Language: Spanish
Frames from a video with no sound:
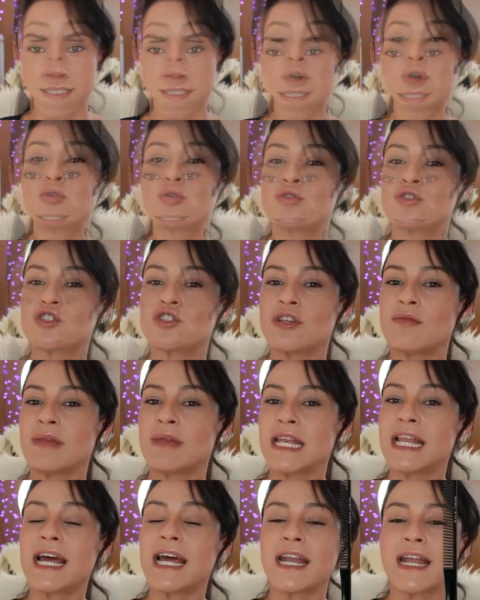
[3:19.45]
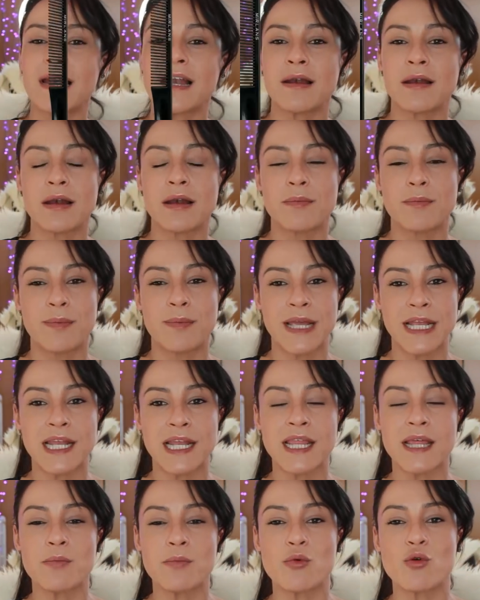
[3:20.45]
Luego uno similar al
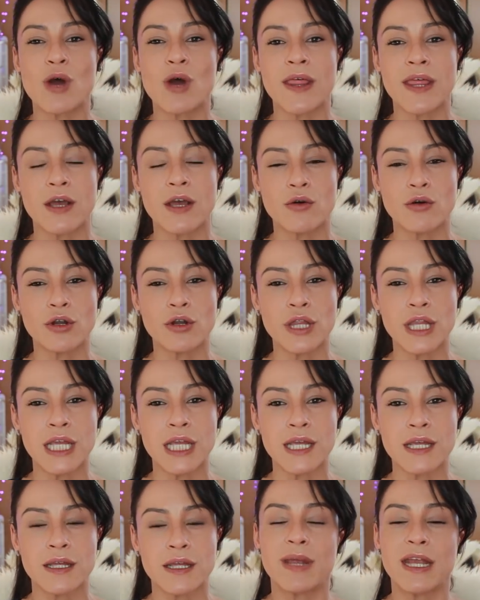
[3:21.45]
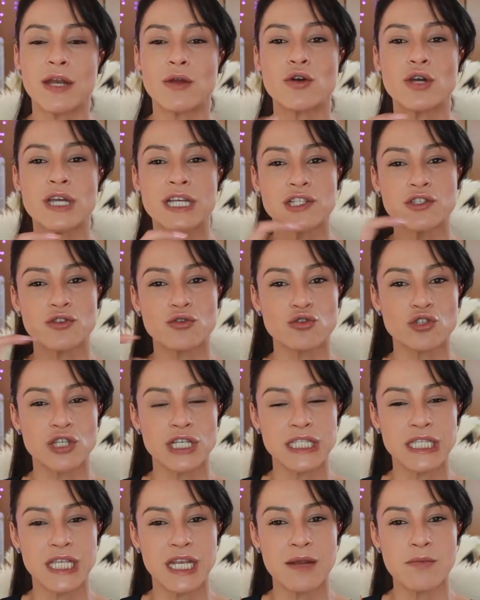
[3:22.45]
peine de púa de corte, pero que en sus
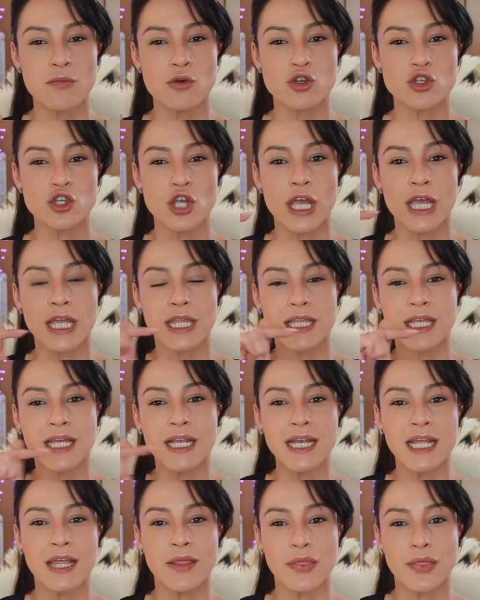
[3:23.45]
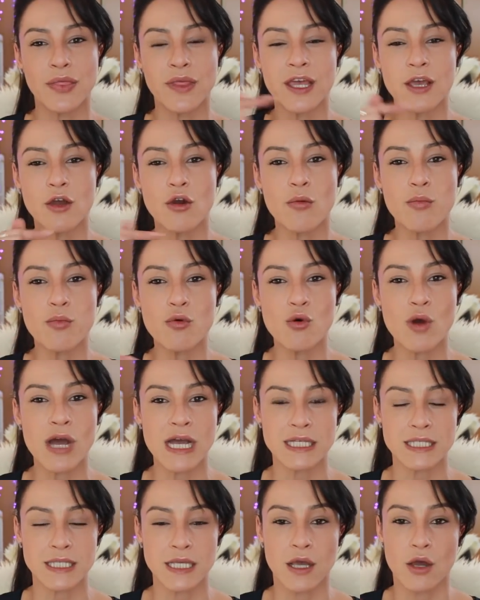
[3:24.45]
extremos tiene cinco
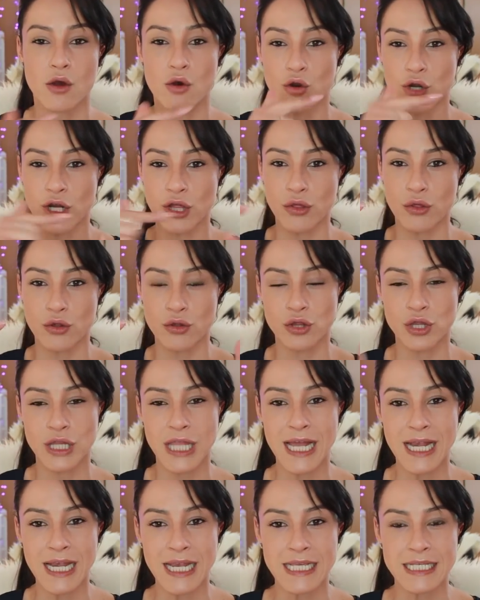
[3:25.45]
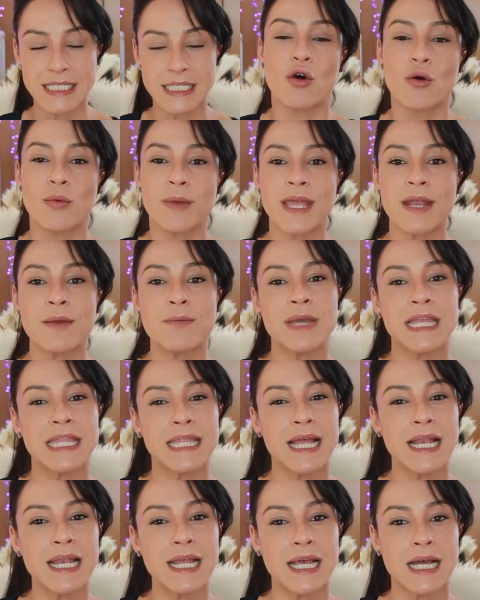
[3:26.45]
púas horizontales o bien
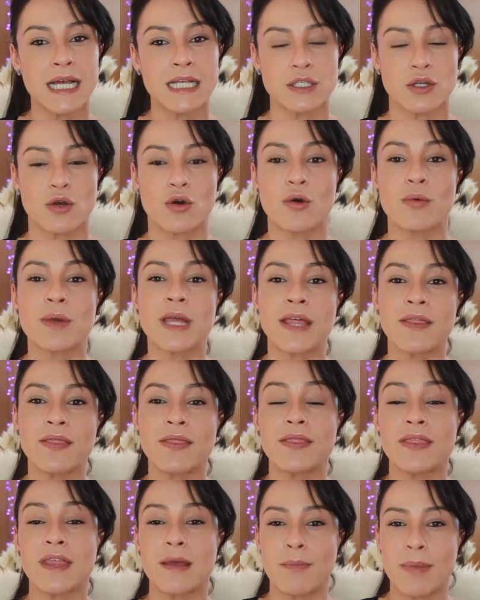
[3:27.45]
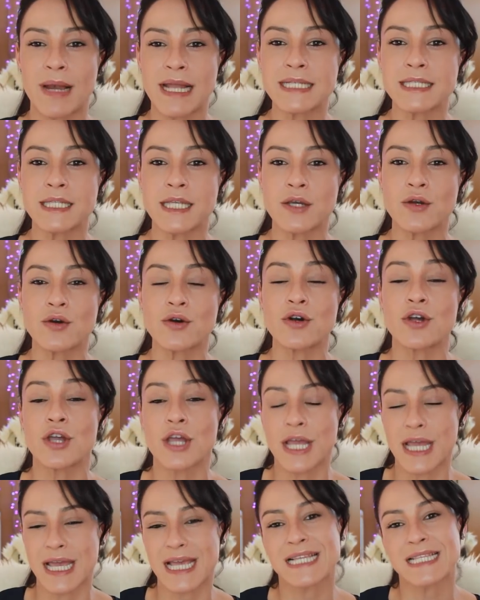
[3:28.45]
metálicas o bien de plástico,
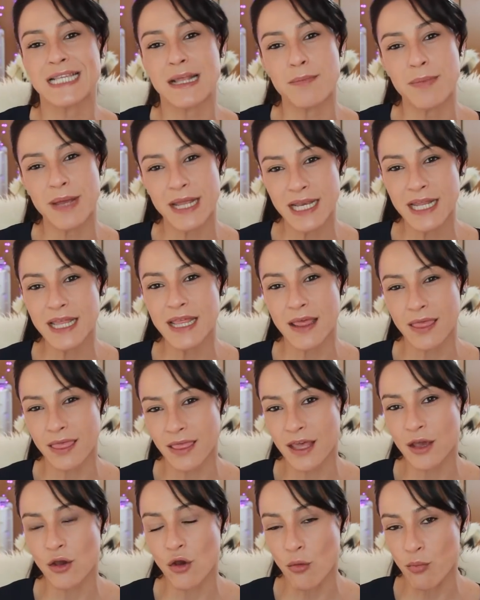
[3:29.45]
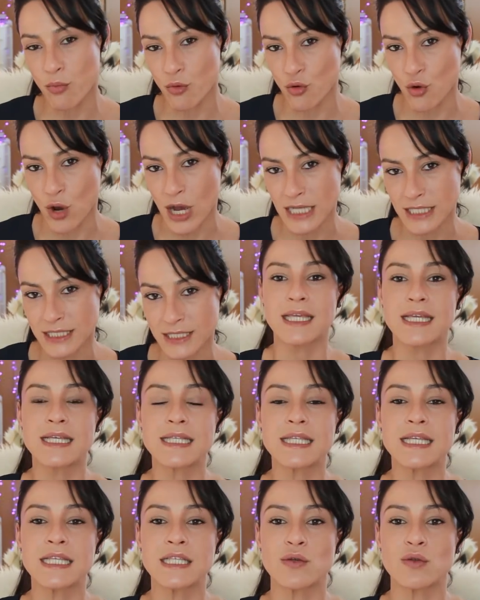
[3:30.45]
es el peine de cinco púas y
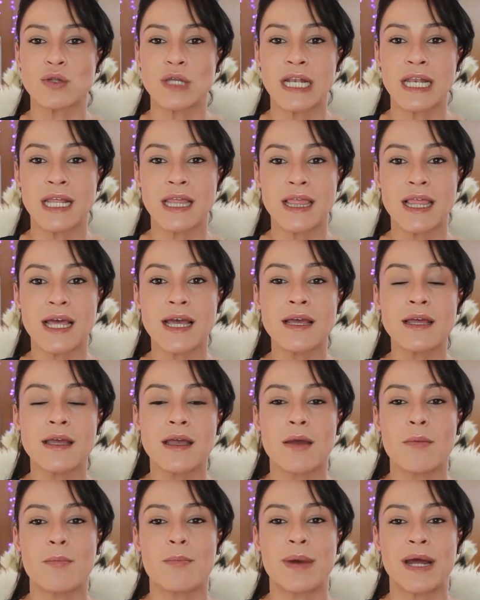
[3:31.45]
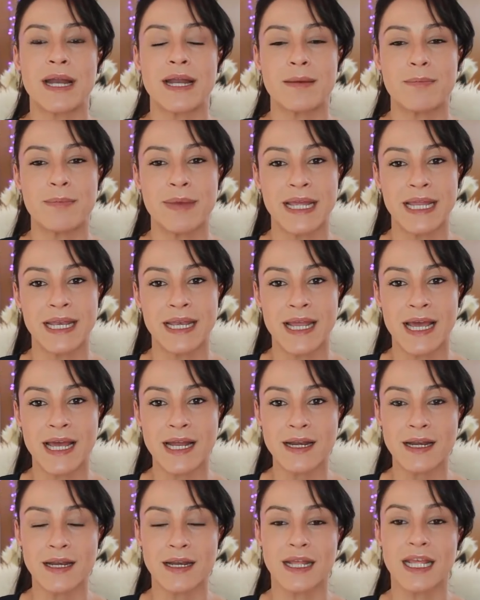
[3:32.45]
este se utiliza para
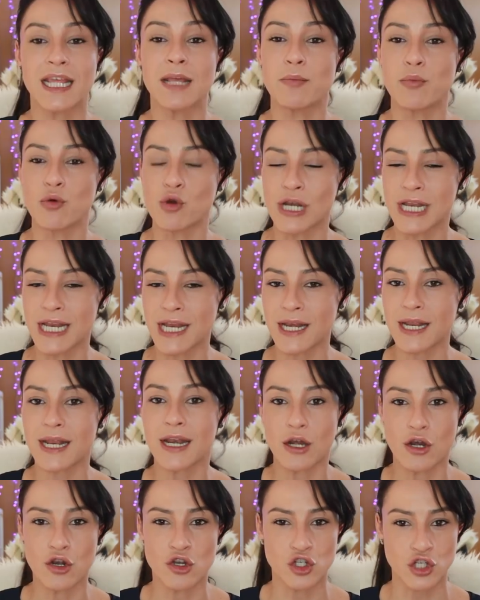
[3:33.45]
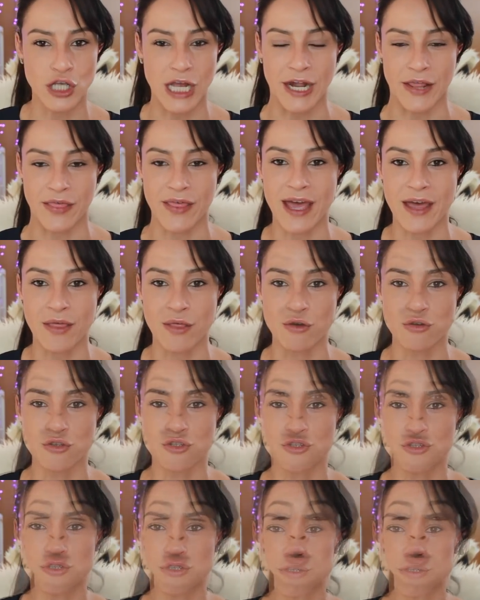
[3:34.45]
peinar y pulir los cardados.